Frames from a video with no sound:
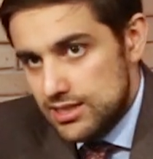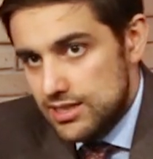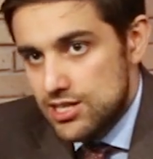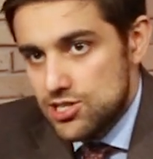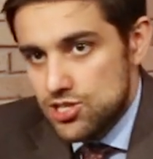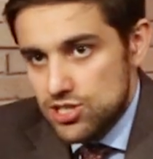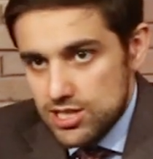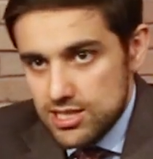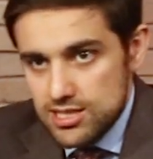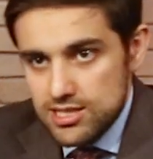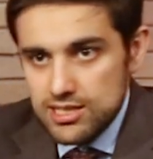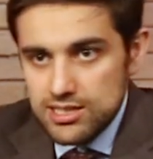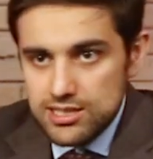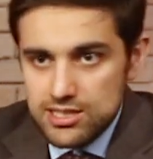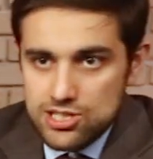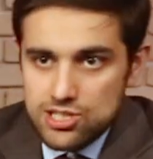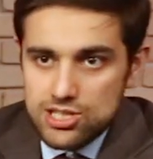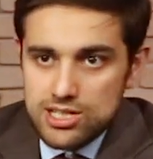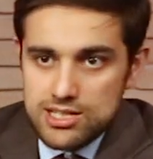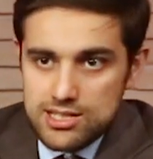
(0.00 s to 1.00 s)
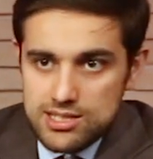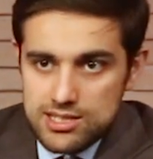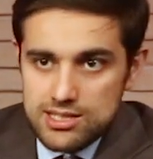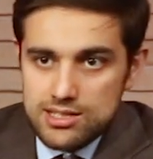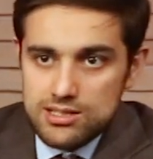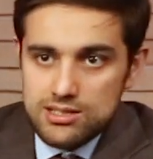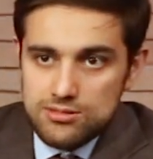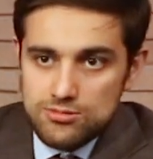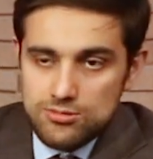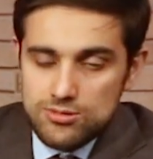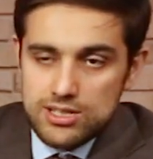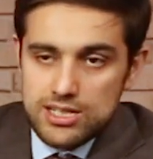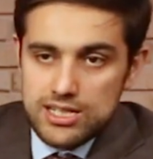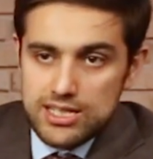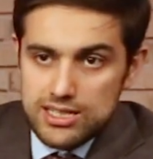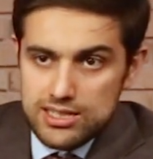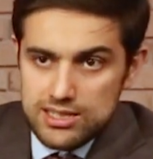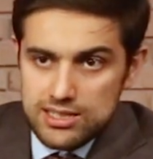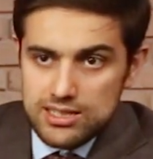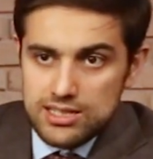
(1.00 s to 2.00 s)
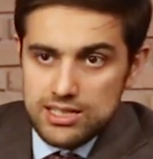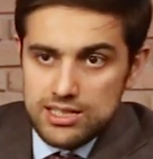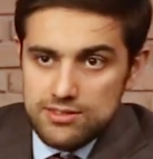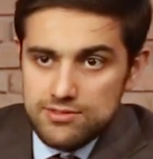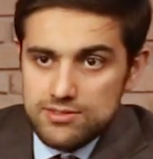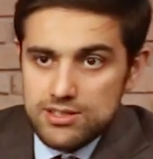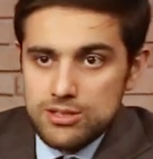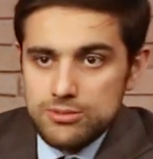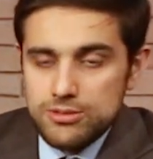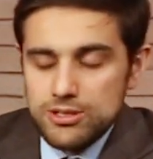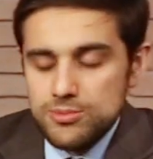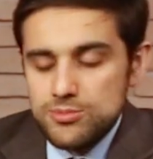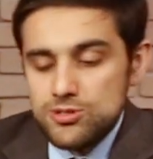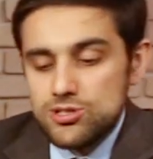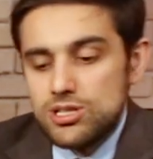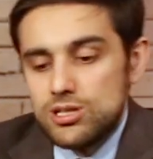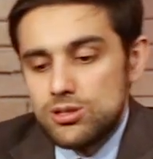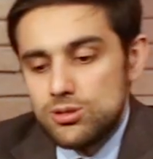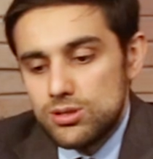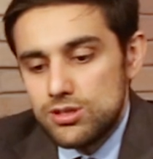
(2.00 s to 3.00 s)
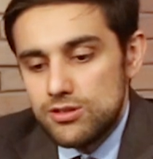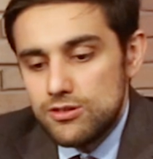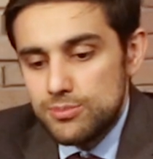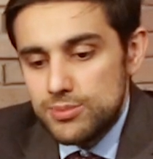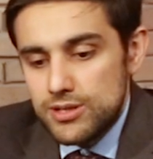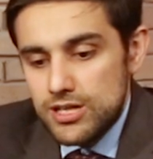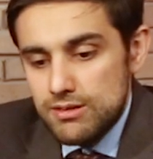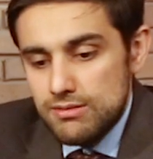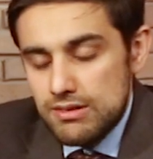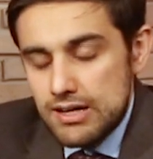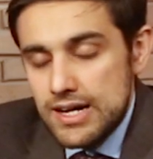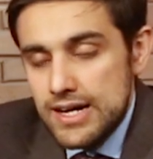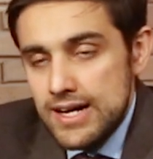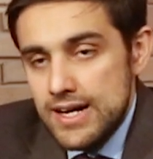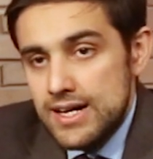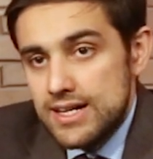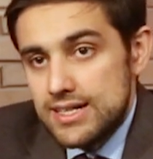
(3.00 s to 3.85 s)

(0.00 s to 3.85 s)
даже если это части Украины, да, в рамках международного права,